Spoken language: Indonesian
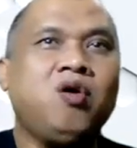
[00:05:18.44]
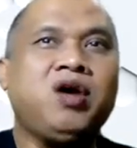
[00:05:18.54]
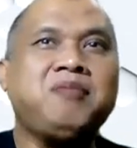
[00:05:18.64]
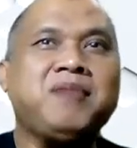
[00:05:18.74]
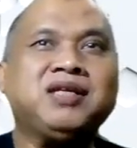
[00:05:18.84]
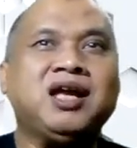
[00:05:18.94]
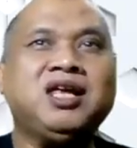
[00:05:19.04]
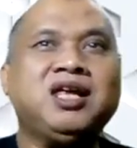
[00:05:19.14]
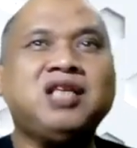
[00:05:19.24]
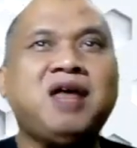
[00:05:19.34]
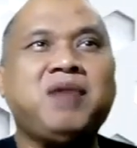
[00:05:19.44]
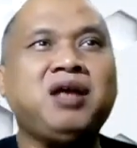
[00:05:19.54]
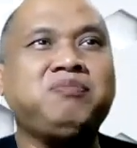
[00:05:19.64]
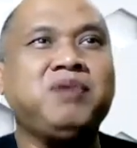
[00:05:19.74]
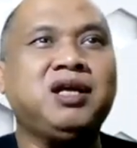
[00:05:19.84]
Oke, Mas Andi,
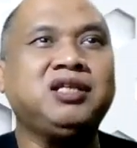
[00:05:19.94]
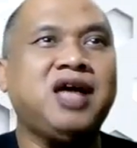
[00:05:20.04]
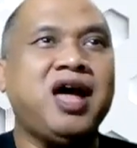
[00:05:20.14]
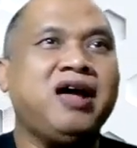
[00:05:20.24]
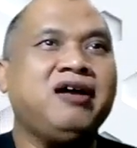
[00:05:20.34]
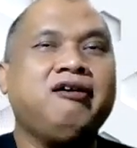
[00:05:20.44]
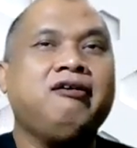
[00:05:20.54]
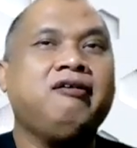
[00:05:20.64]
selamat bekerja.